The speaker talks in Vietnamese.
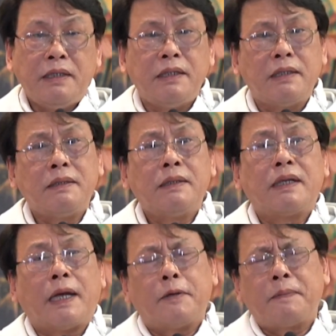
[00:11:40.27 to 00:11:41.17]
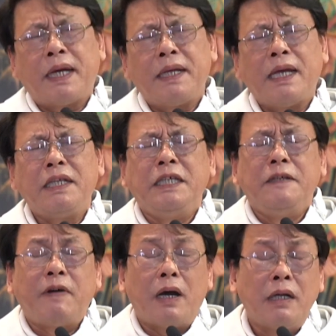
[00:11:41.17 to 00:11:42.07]
Nhưng ngày hôm nay hãy
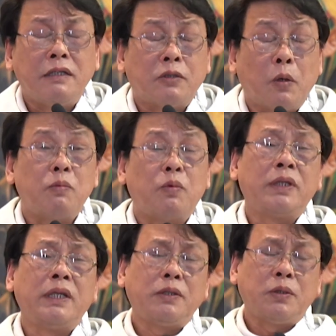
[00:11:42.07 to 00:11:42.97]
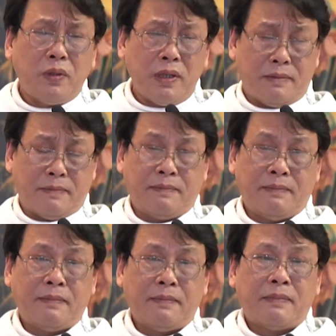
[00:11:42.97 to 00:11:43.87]
nhìn vào ân sủng của Thiên Chúa
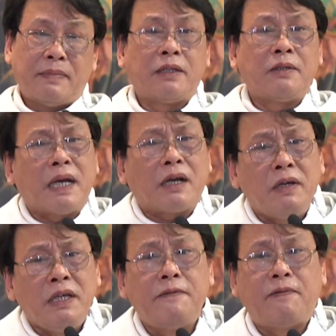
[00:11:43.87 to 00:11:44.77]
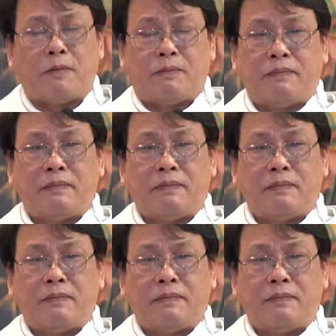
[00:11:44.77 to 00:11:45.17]
để chúng ta có hy vọng.